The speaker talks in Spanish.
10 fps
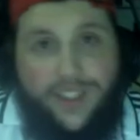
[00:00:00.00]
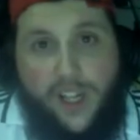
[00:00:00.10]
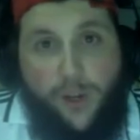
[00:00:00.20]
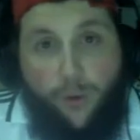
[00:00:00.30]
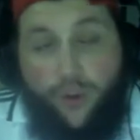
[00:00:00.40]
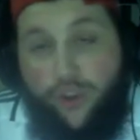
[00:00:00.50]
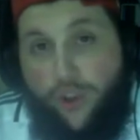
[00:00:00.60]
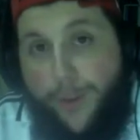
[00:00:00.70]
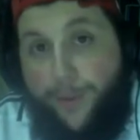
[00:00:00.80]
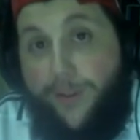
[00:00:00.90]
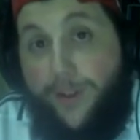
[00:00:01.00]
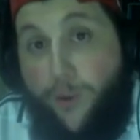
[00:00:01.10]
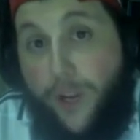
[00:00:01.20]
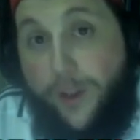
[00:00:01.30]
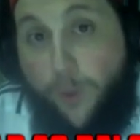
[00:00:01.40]
Si gano uno, solo voy a poder
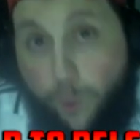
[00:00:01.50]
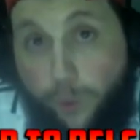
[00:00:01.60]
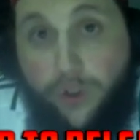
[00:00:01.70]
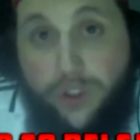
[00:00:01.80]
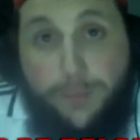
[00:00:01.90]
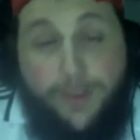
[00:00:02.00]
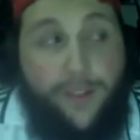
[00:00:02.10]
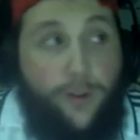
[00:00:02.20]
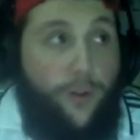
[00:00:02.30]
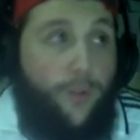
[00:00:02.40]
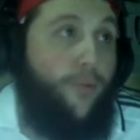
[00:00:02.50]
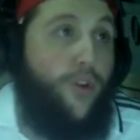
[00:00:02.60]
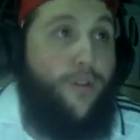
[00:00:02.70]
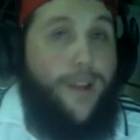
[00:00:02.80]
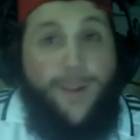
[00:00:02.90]
mejorar uno. Y si pierdo los dos,
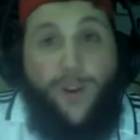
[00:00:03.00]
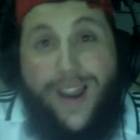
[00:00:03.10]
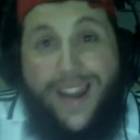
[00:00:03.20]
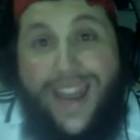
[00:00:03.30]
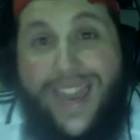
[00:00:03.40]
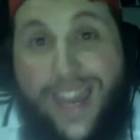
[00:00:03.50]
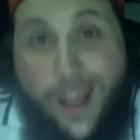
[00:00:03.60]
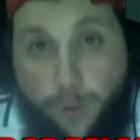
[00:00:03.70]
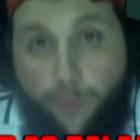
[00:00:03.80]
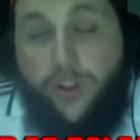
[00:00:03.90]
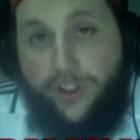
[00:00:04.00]
pues no voy a mejorar ninguno.